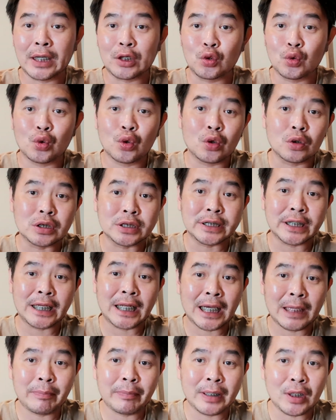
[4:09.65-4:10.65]
ทุกคนจะ
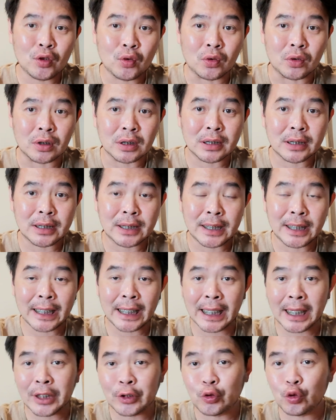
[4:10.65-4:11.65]
ได้ประโยชน์ใน
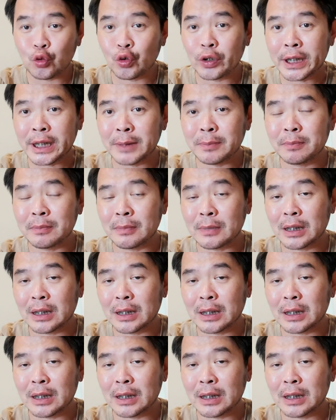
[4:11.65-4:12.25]
การดูคลิป